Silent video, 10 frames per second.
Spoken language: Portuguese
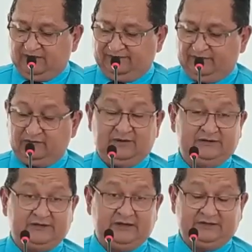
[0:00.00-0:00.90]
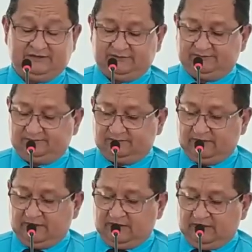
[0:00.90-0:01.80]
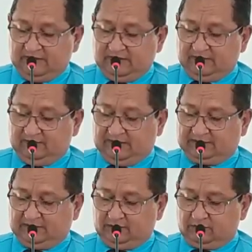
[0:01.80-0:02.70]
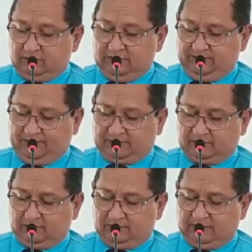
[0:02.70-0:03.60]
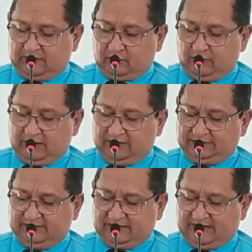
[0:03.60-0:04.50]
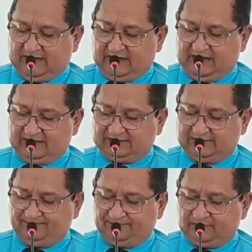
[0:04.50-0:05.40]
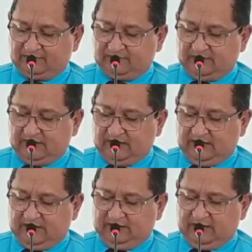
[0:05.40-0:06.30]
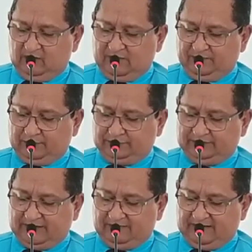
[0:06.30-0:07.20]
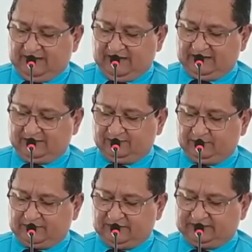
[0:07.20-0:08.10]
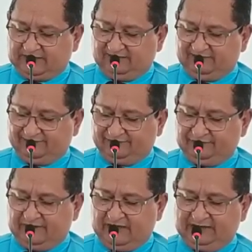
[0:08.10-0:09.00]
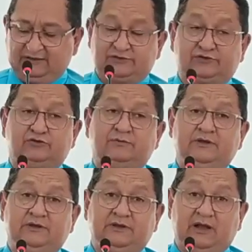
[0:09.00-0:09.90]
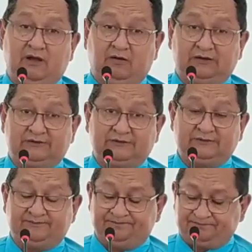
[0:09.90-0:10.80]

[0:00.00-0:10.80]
e vindo a enchente, bateu com ímpeto a corrente naquela casa e não a pôde abalar, porque estava afundada sobre a rocha.